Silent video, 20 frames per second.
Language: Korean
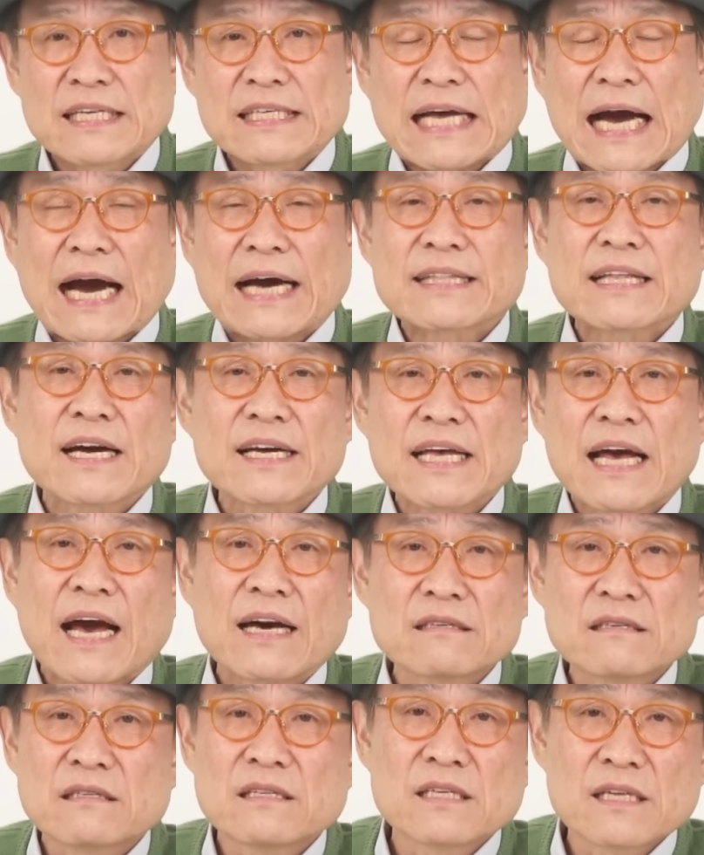야당이
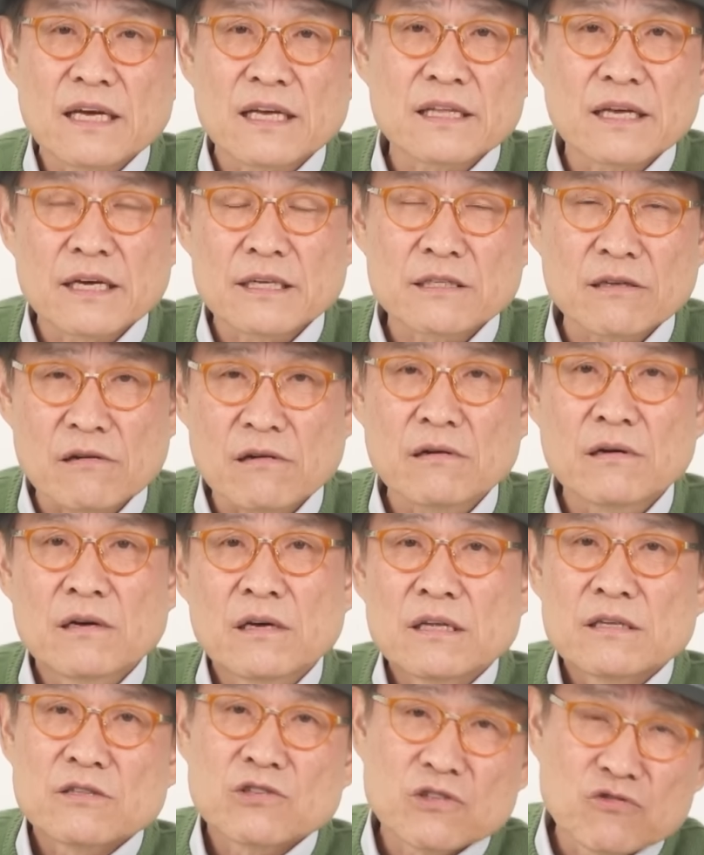하는 일에 대해서
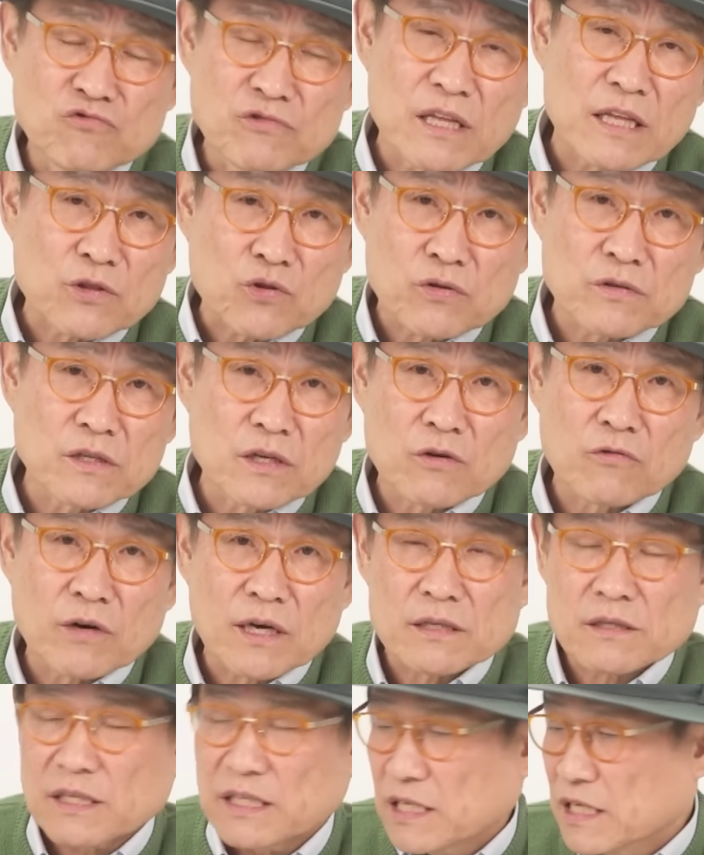윤
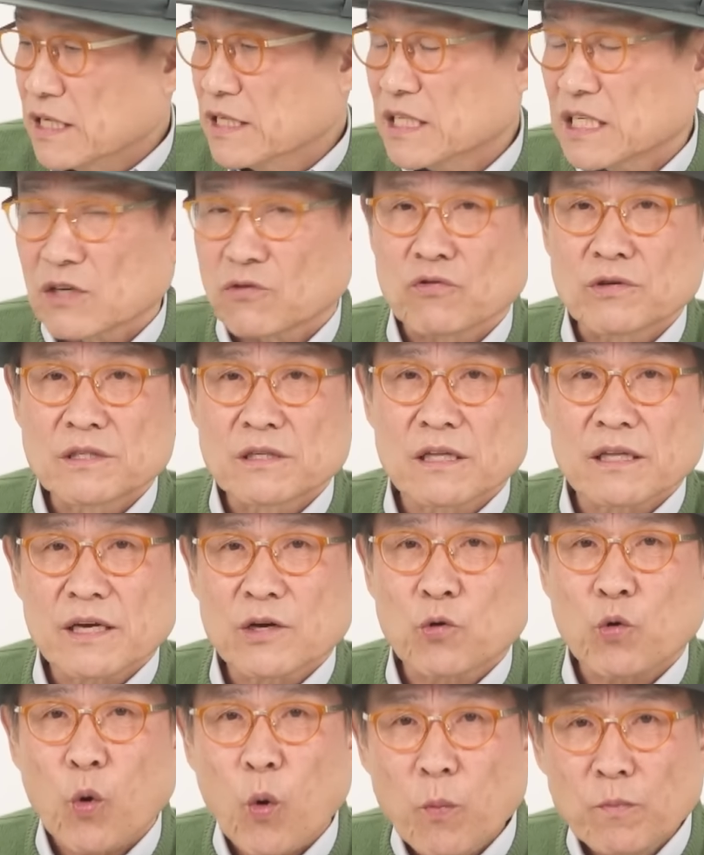대통령과 이 집권
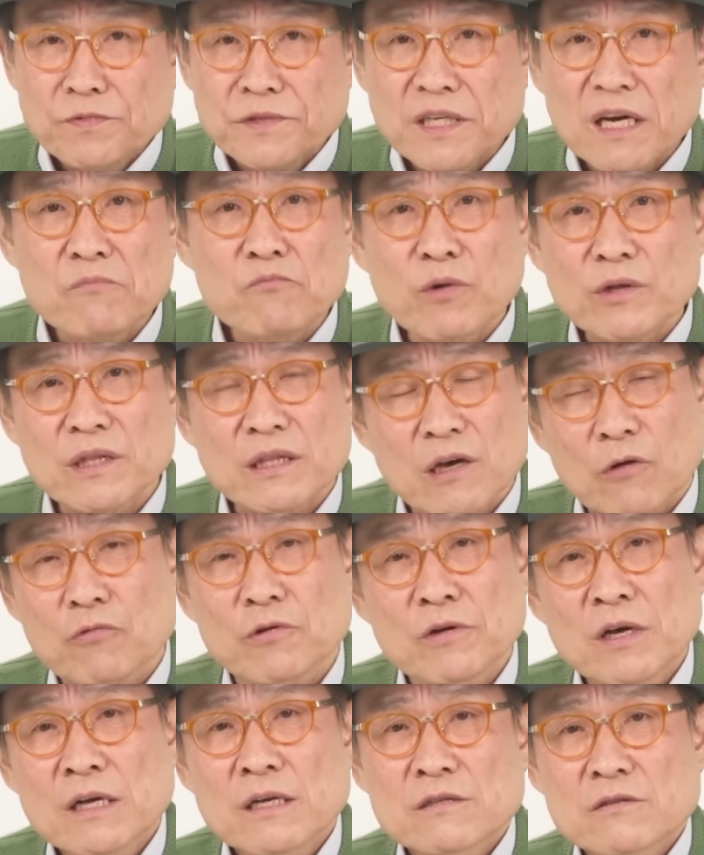여당이 꼼짝 못하고